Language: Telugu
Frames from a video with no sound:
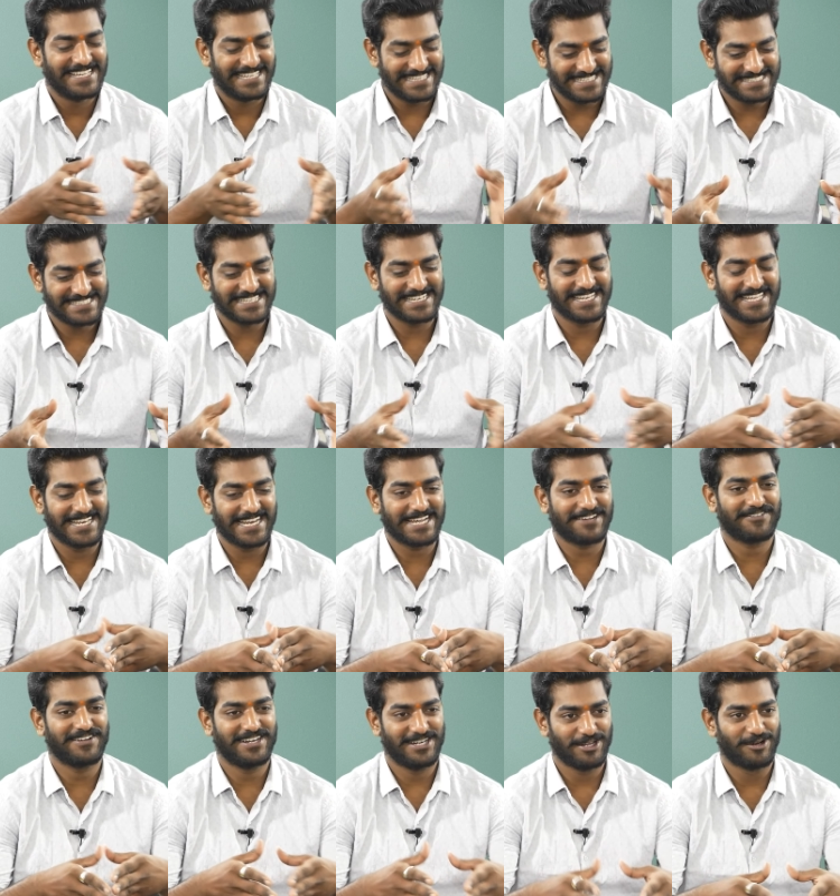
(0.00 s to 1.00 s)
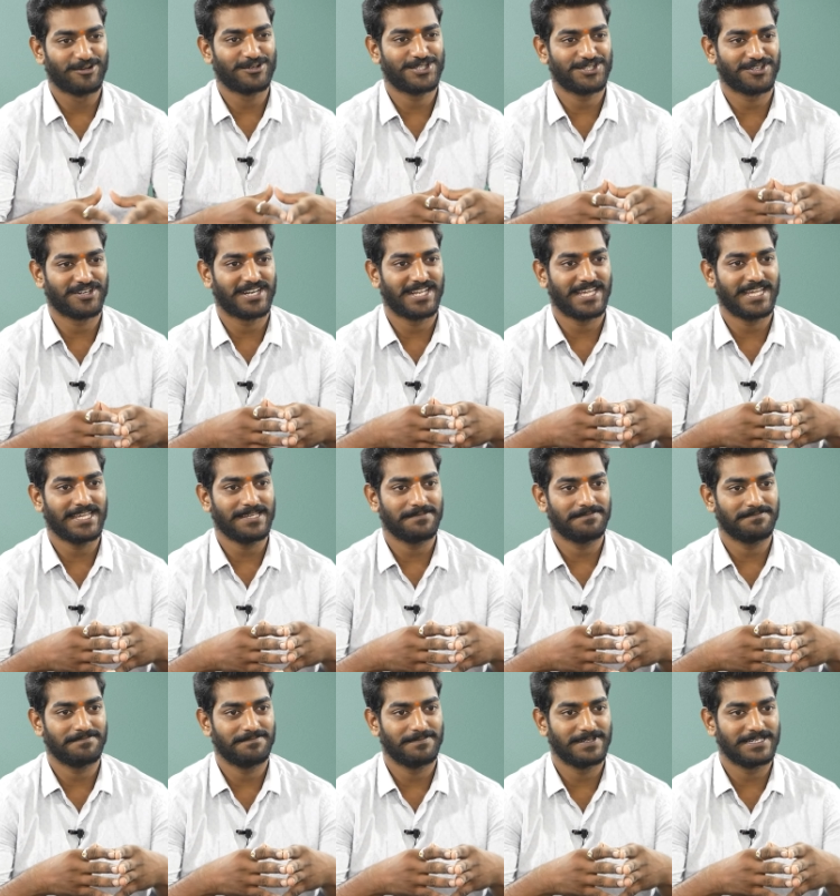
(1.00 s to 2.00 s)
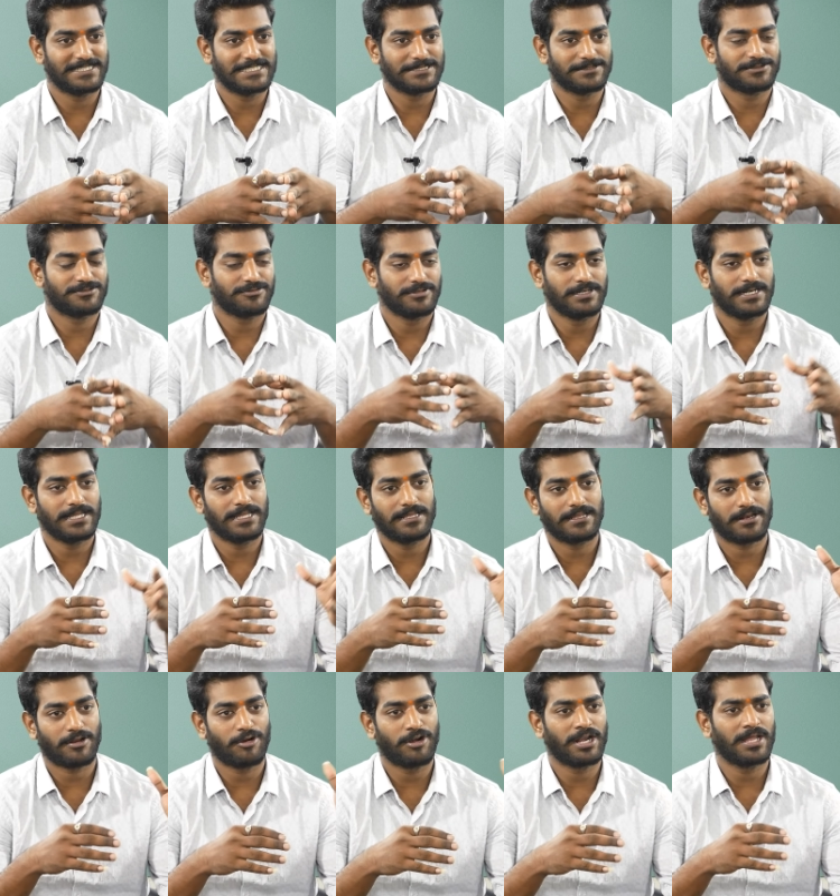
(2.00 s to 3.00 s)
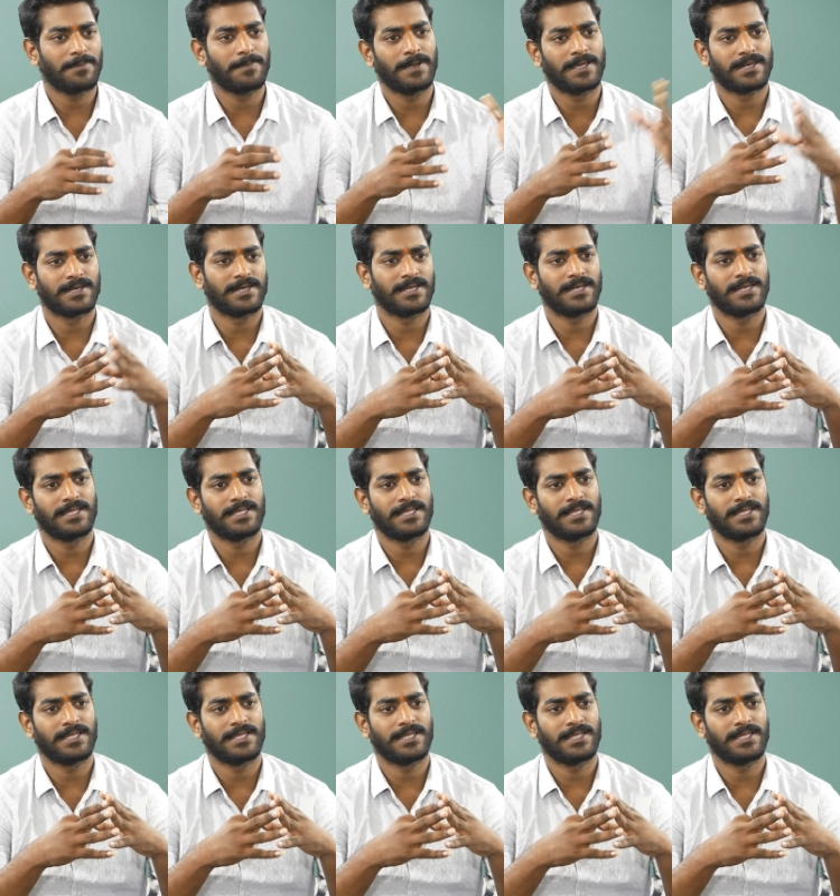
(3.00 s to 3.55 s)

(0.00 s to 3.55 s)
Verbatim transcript: అదే సార్ ఈ రకమైన డౌట్స్ ఉన్నాయి hmm. మీరు చేసుకుంటే రొండా బైరన్